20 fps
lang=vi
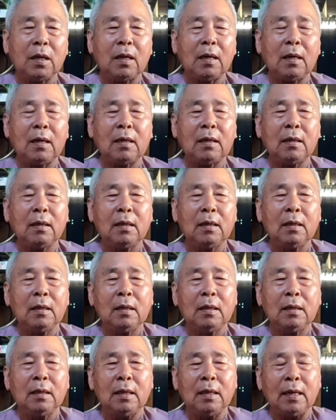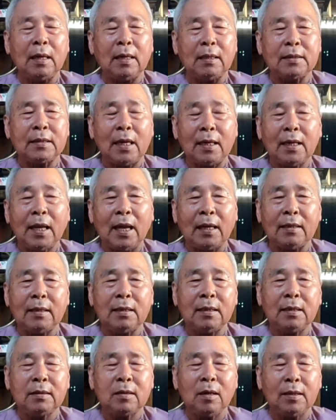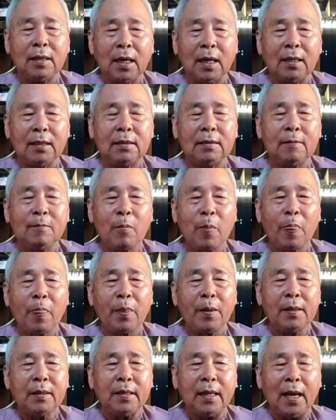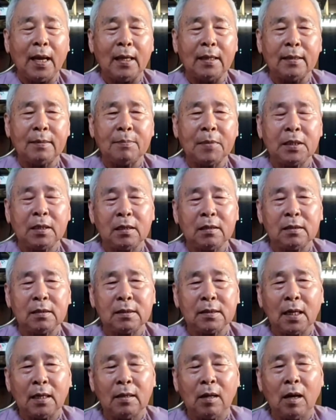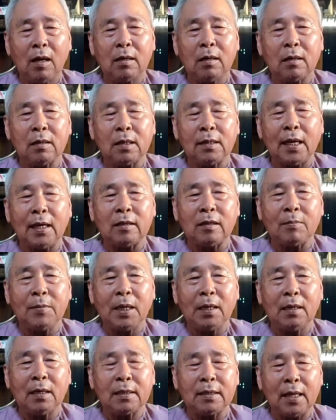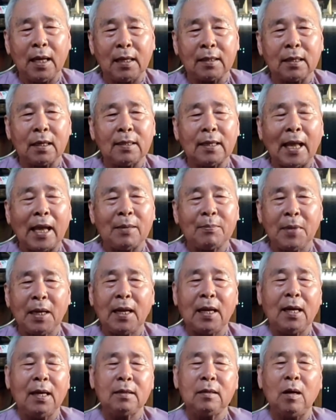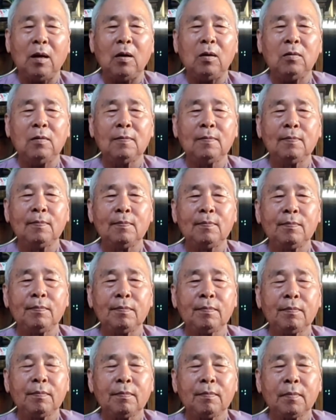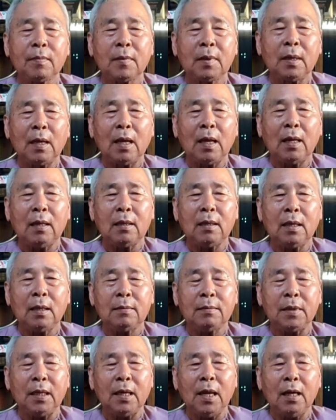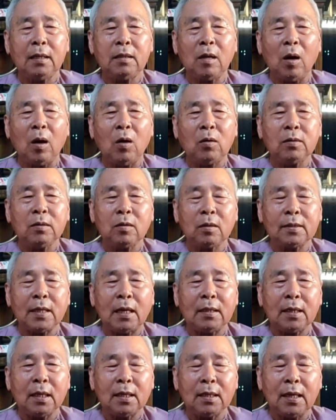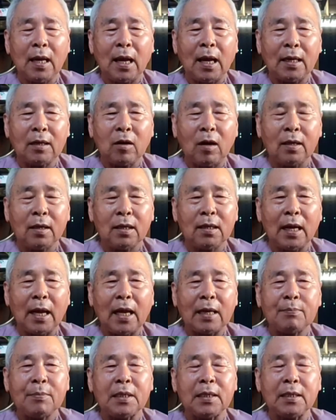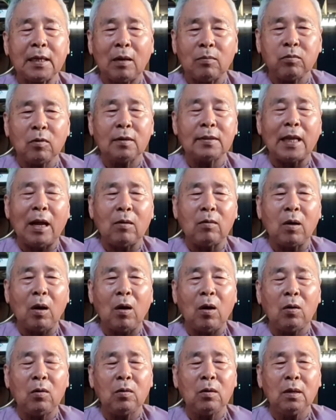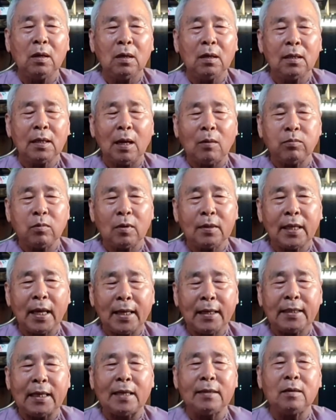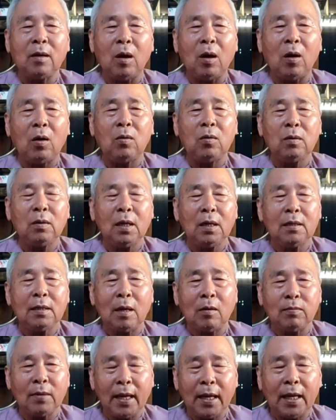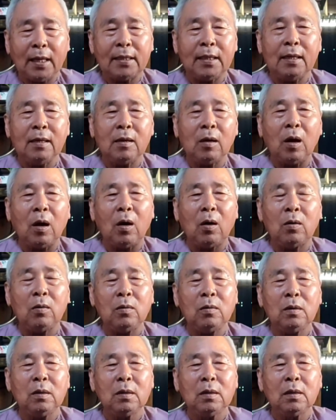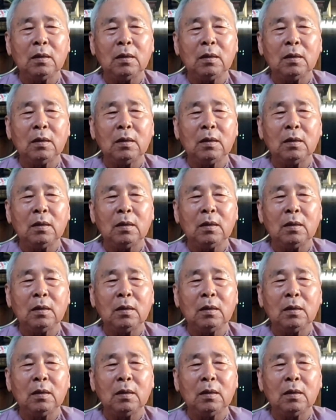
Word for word: à, à, sanh hạnh nữa cho nên về mình tới đó rồi đức thầy cho biết là về cực lạc mới là hết khổ à, vì hết khổ cho ta nên ở cõi cực lạc không có tạo khổ không có thấy cảnh khổ không nghe tiếng khổ